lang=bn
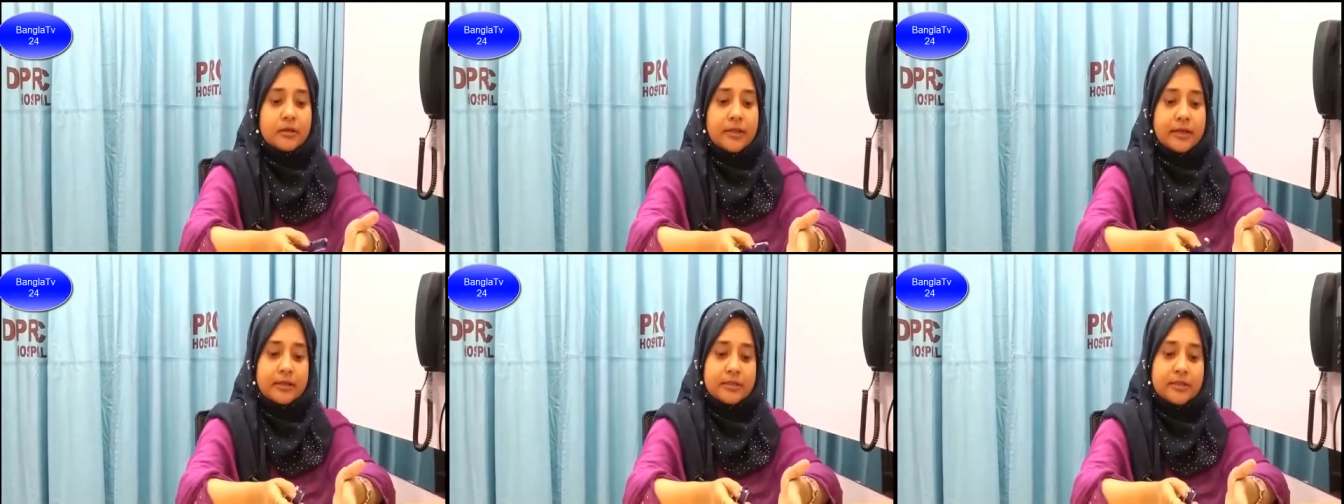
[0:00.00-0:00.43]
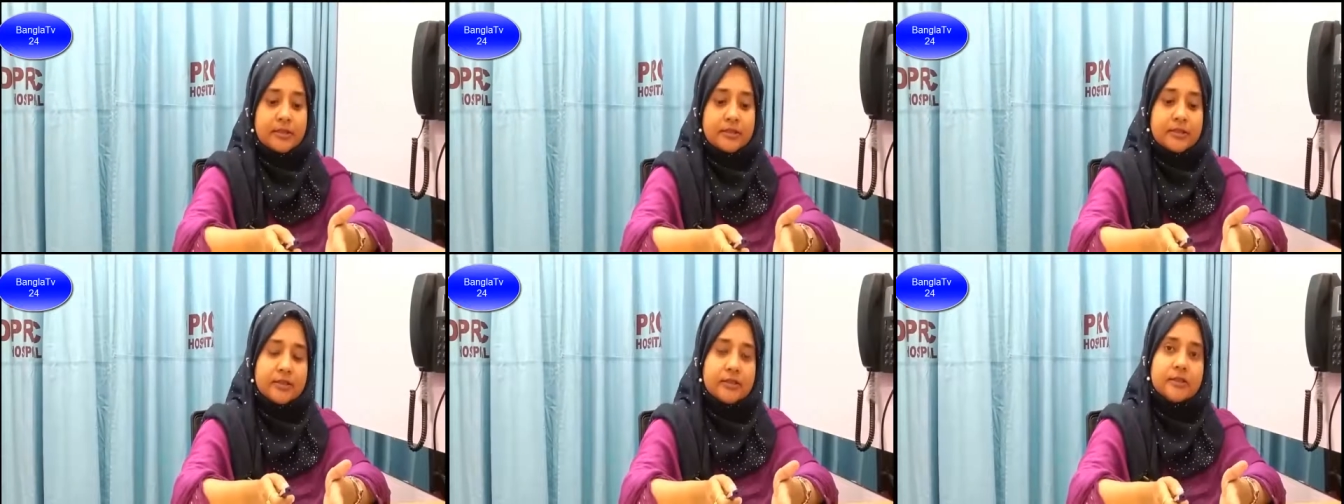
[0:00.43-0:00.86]
দেখা যায়
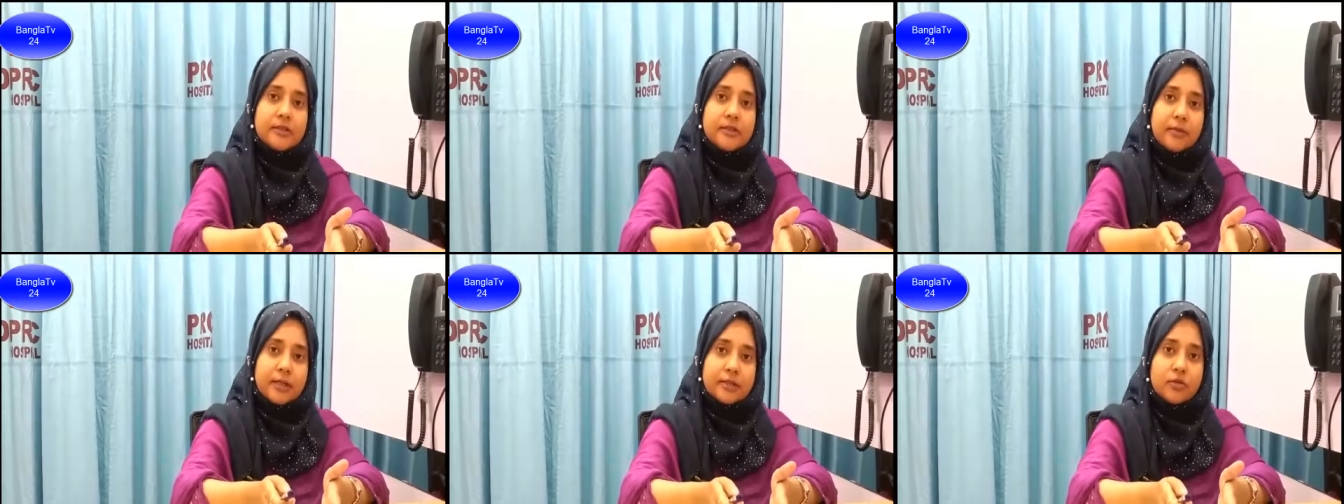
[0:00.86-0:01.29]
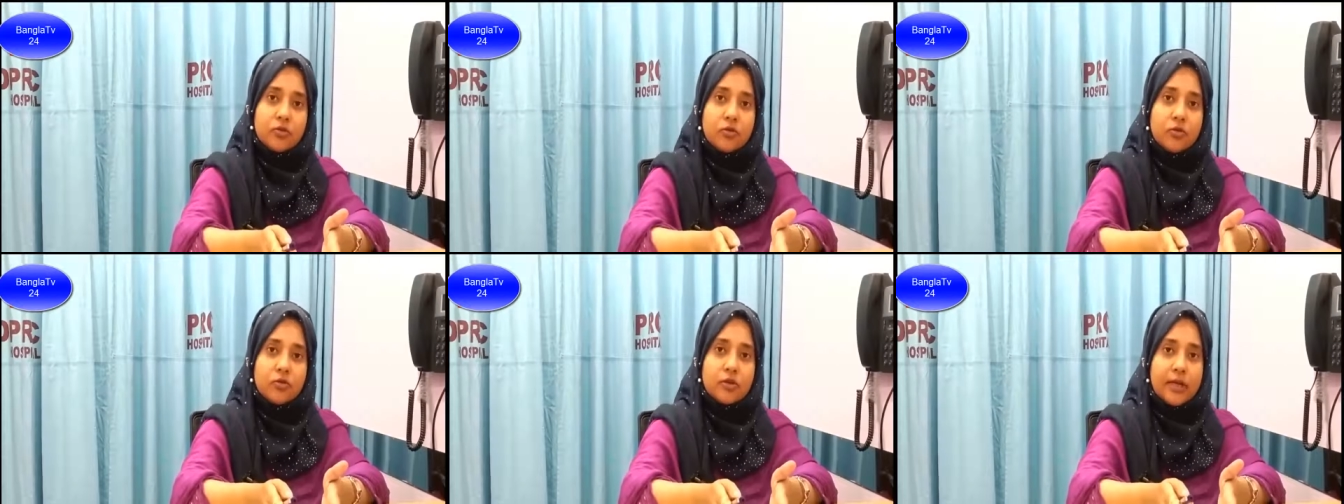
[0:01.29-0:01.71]
যে যে
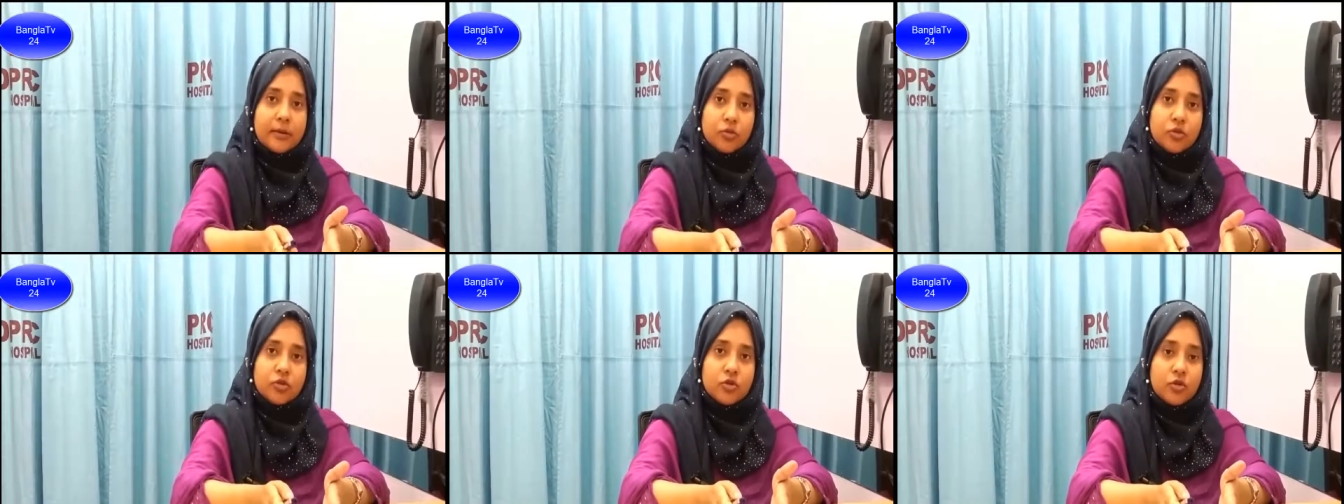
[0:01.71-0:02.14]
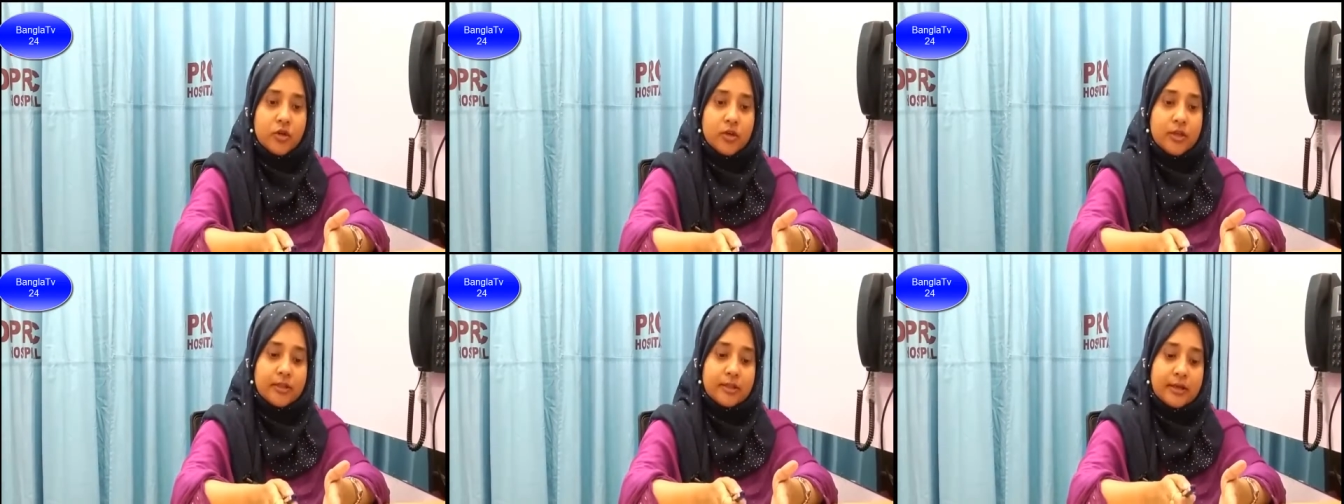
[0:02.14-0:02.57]
বাচ্চাগুলো অ্যাবর্শন
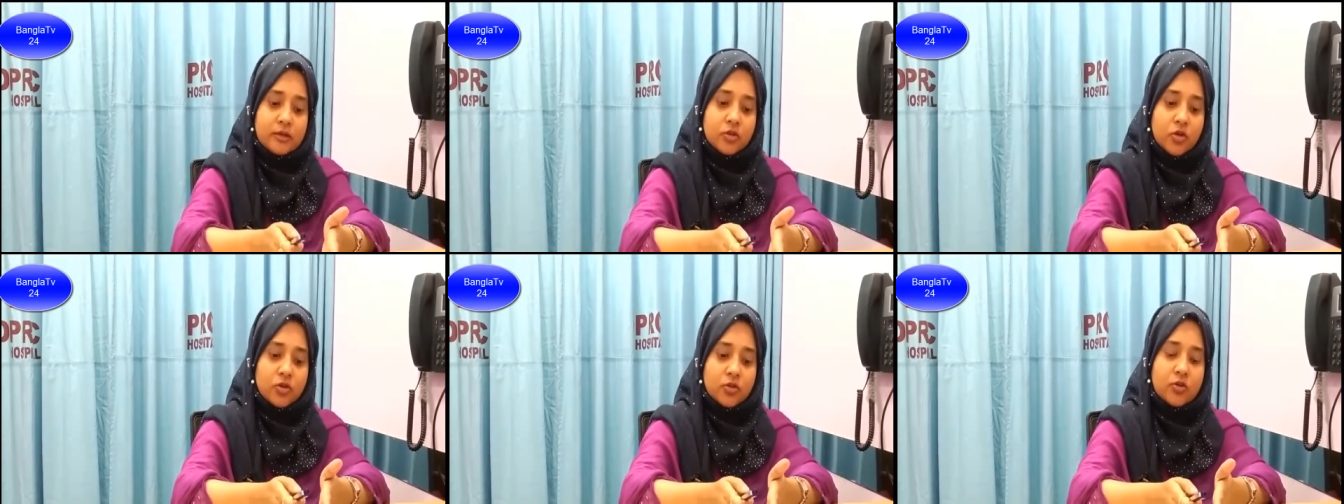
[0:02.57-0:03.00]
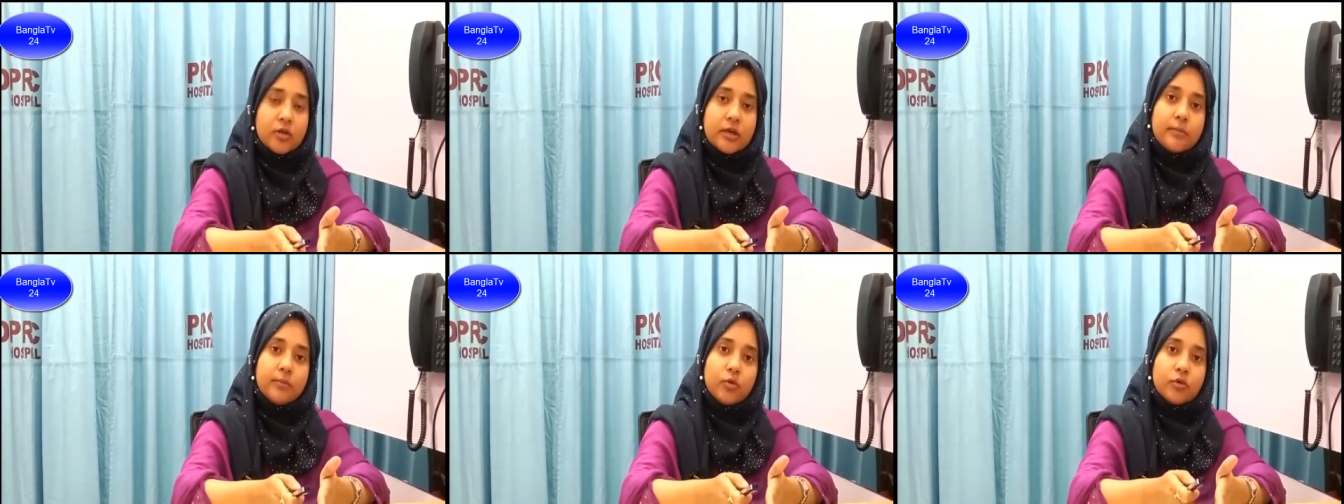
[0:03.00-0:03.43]
হয় তার
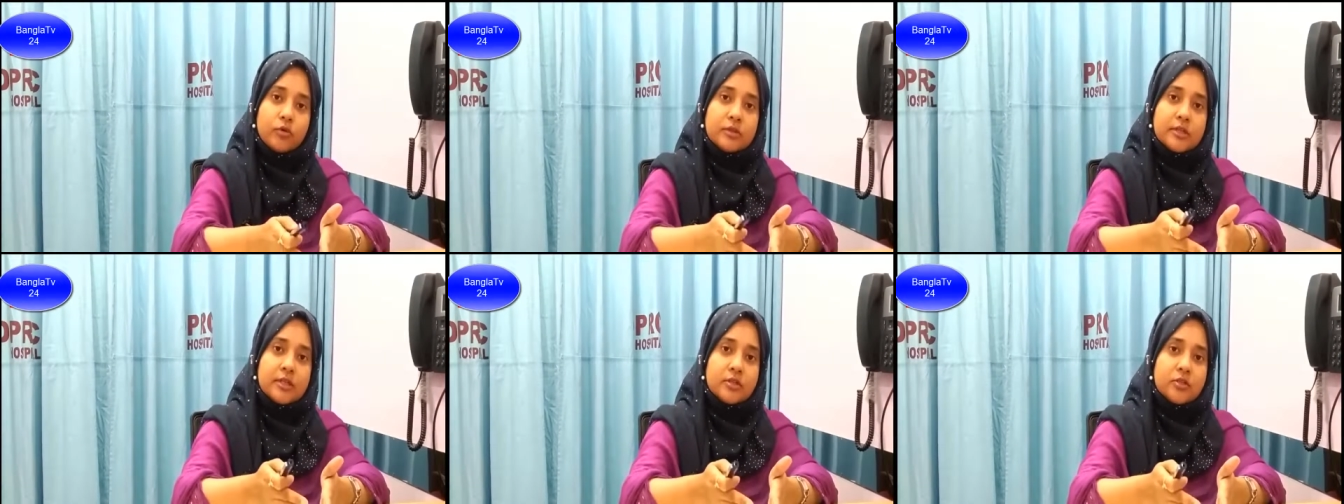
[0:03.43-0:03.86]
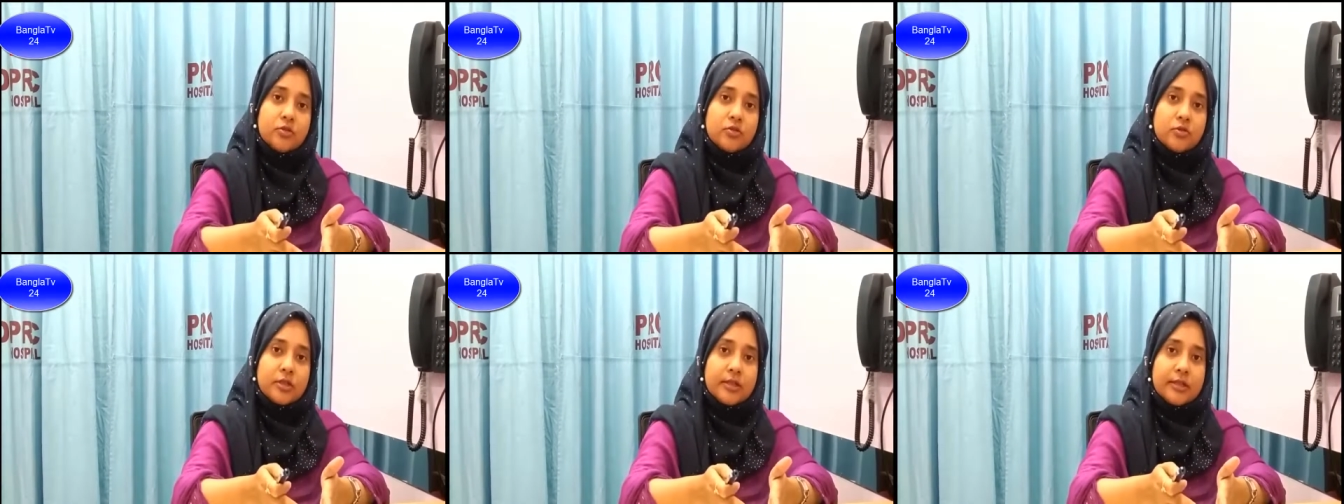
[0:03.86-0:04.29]
শতকরা পঞ্চাশ
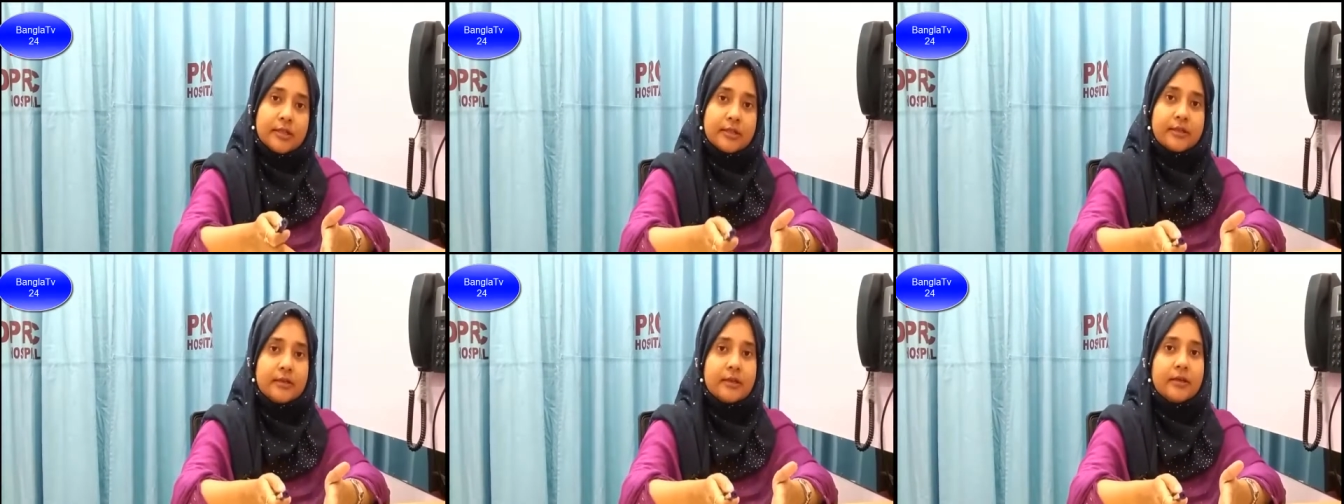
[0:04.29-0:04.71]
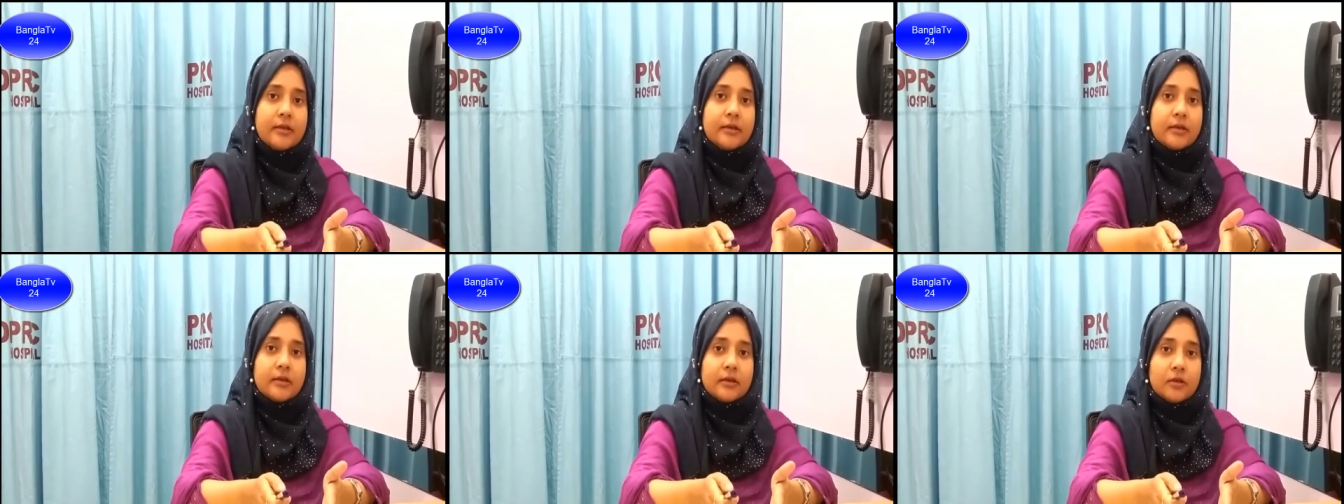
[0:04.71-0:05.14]
জনের ক্ষেত্রেই
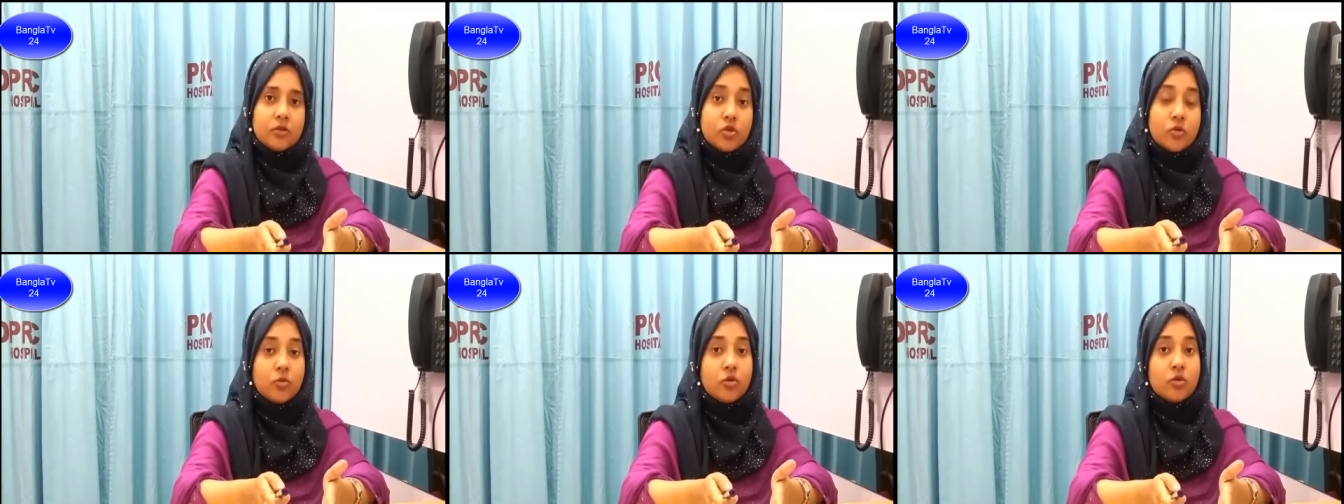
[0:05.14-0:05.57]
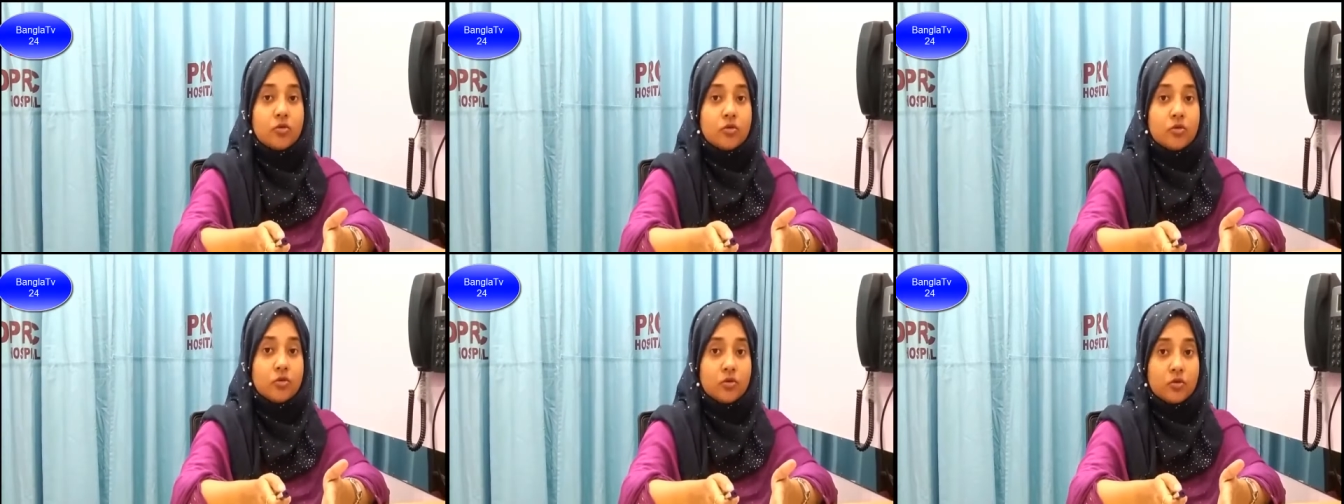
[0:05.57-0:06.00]
জন্মগত